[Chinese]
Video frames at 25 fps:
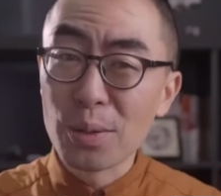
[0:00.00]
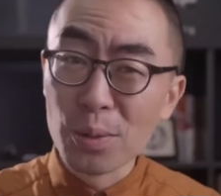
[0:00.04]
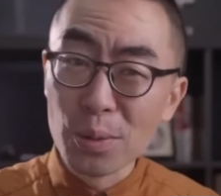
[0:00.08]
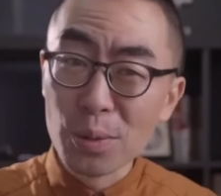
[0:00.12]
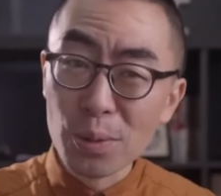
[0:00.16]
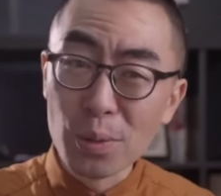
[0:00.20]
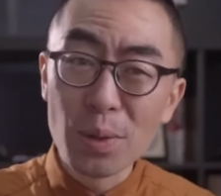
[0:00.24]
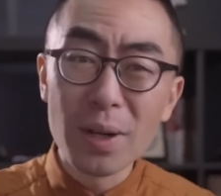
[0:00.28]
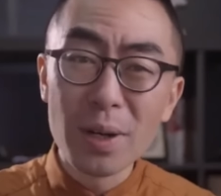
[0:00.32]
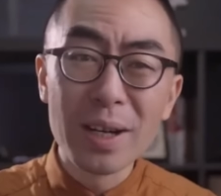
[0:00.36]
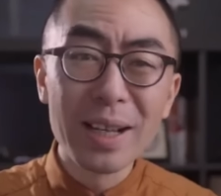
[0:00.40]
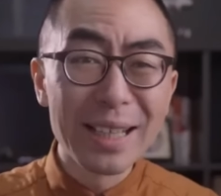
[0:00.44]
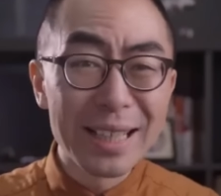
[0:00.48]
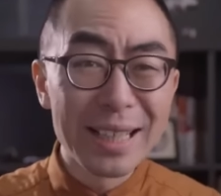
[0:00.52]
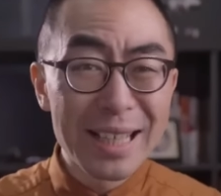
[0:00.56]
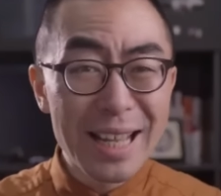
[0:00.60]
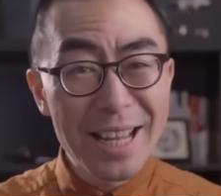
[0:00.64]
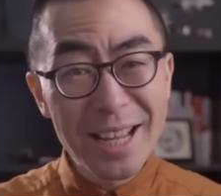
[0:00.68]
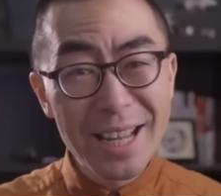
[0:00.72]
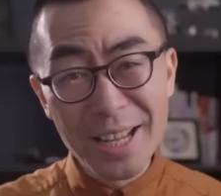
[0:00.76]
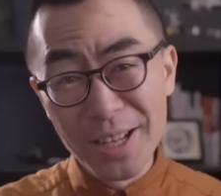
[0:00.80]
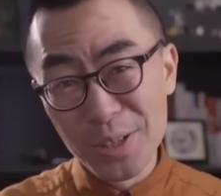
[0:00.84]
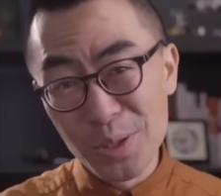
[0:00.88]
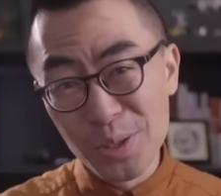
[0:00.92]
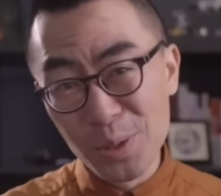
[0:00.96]
苦、
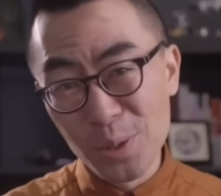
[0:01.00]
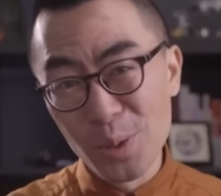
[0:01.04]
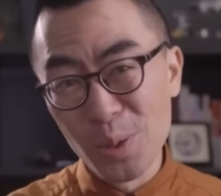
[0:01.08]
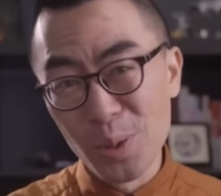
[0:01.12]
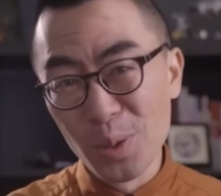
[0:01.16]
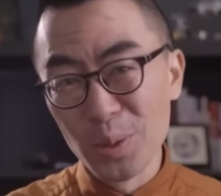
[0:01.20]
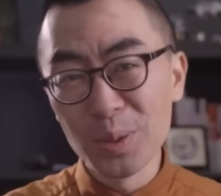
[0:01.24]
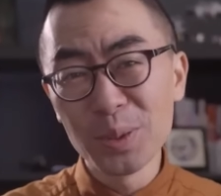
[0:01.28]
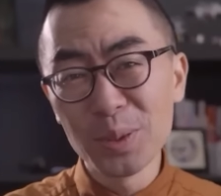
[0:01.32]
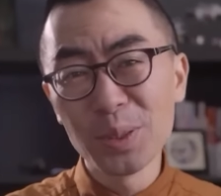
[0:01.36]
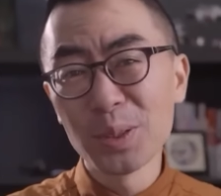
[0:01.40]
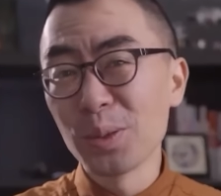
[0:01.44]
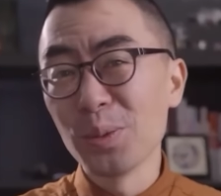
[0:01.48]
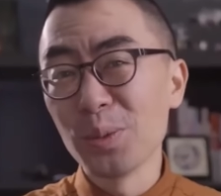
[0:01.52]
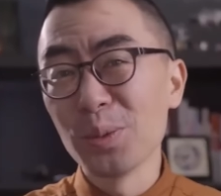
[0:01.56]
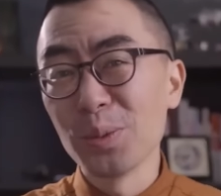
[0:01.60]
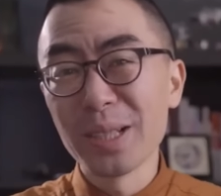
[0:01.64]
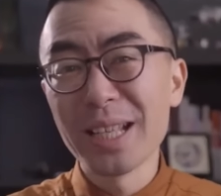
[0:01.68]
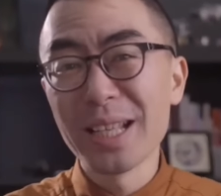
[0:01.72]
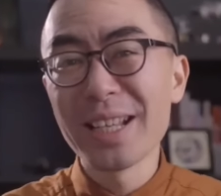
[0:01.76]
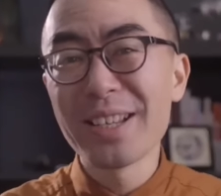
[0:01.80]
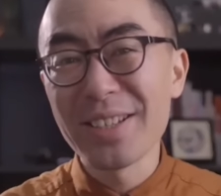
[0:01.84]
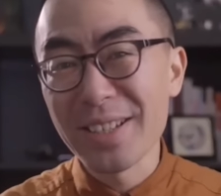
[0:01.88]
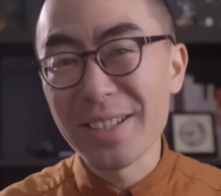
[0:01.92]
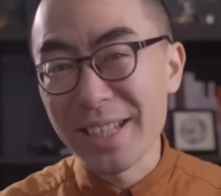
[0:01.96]
累、穷、土
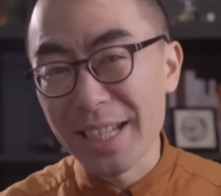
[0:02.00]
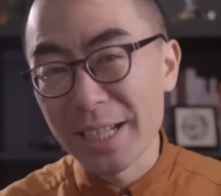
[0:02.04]
的事